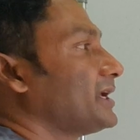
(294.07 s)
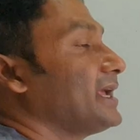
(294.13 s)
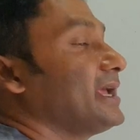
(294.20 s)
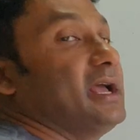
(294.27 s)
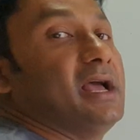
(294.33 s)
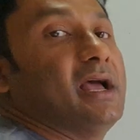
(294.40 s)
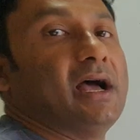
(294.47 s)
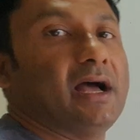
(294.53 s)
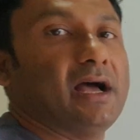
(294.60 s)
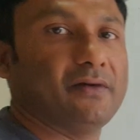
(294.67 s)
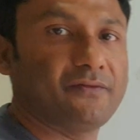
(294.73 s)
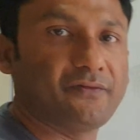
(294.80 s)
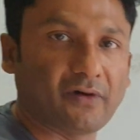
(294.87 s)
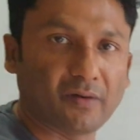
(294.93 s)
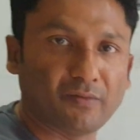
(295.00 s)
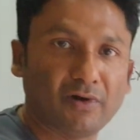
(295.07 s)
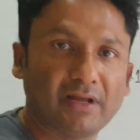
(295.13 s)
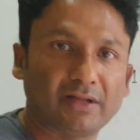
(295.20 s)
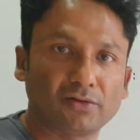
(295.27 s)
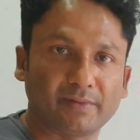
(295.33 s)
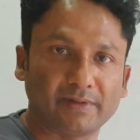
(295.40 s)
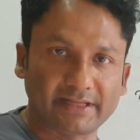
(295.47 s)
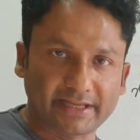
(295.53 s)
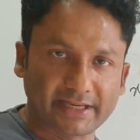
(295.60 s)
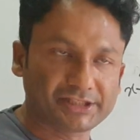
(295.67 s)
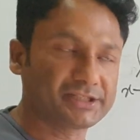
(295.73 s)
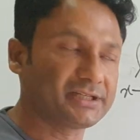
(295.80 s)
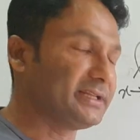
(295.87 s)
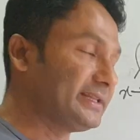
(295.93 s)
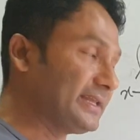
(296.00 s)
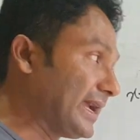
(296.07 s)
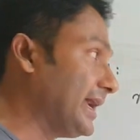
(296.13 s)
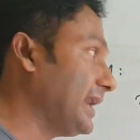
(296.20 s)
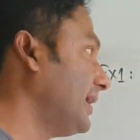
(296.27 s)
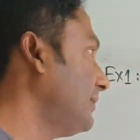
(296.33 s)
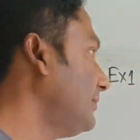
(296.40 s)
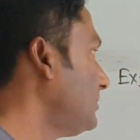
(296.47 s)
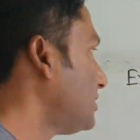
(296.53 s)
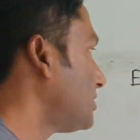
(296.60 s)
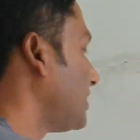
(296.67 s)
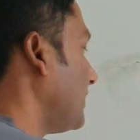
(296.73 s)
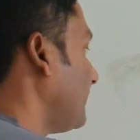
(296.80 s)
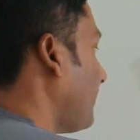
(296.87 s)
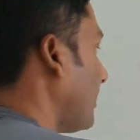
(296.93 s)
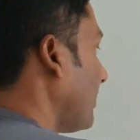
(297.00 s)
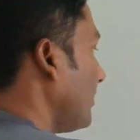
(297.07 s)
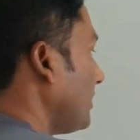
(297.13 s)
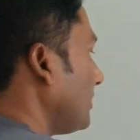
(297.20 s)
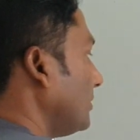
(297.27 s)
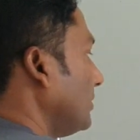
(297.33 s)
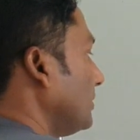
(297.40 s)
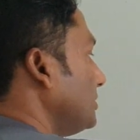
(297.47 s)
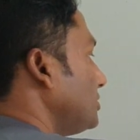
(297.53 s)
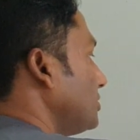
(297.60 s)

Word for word: যে ফর্মুলা তোমাদেরকে দেখালাম সেই ফর্মুলাগুলো